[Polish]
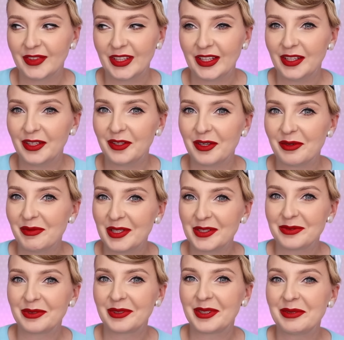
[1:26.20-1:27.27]
kilkoma
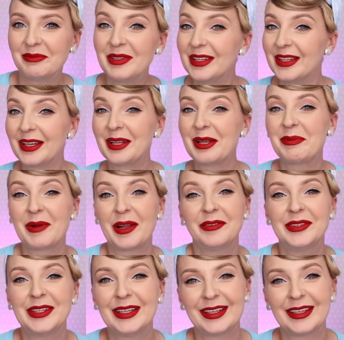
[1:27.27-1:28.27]
złotymi tak naprawdę